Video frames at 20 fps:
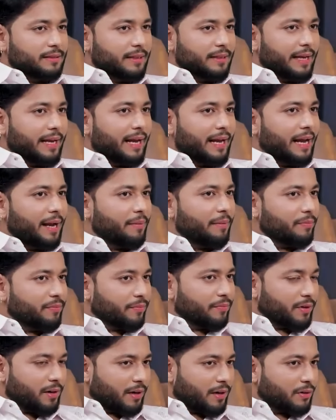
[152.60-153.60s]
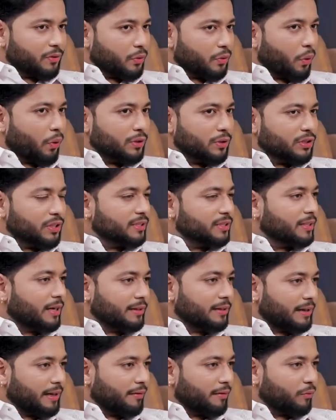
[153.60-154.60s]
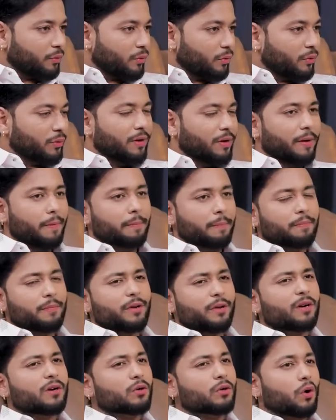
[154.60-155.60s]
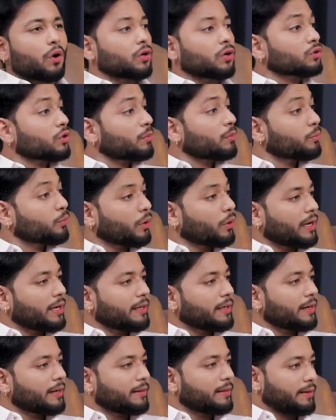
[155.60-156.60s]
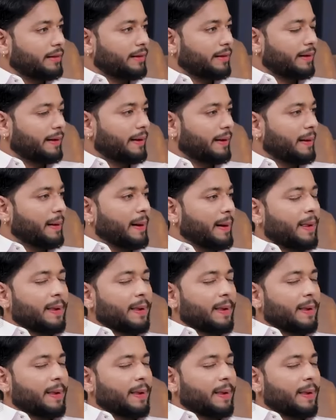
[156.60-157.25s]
दे केम टॉर्च के साथ आए वो लोग ना टॉर्च अच्छा। और पूरा एरिया अंधेरा है